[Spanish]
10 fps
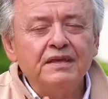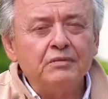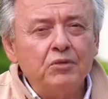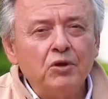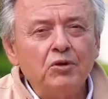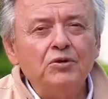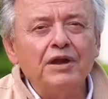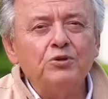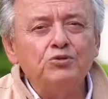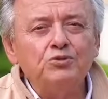Pero hay una
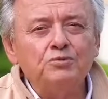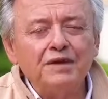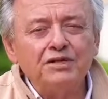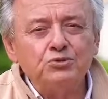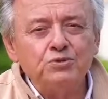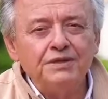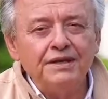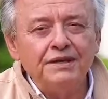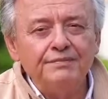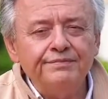luz más
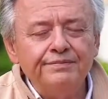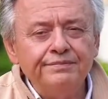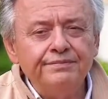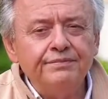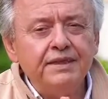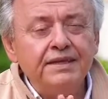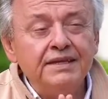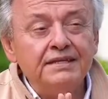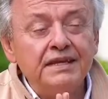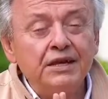sutil,
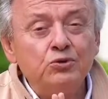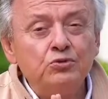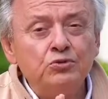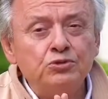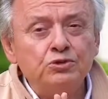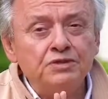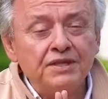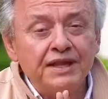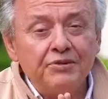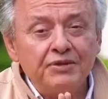es la luz
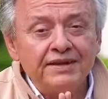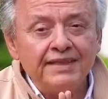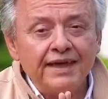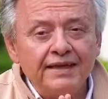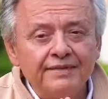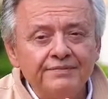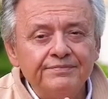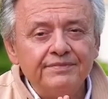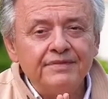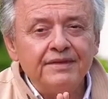de la verdad,
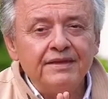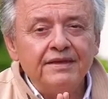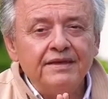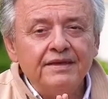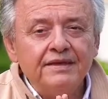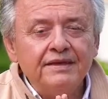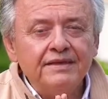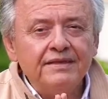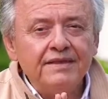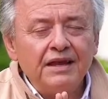
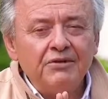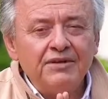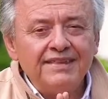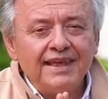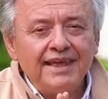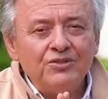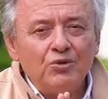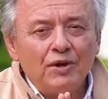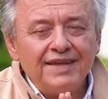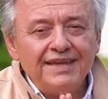de la verdad,
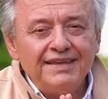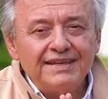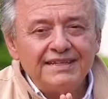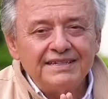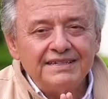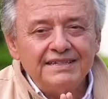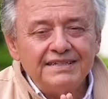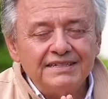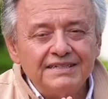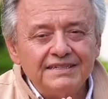no aquella que se
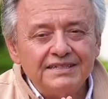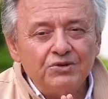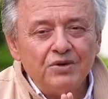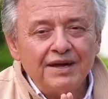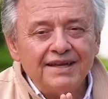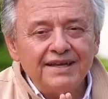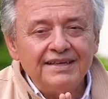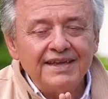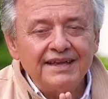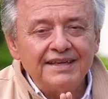dice, sino
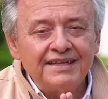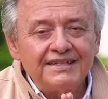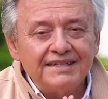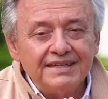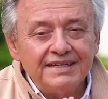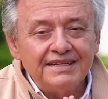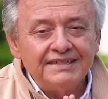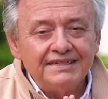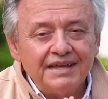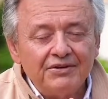aquella que se
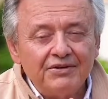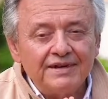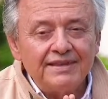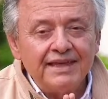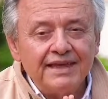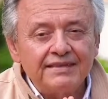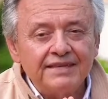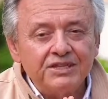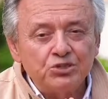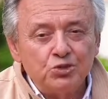es de la verdad que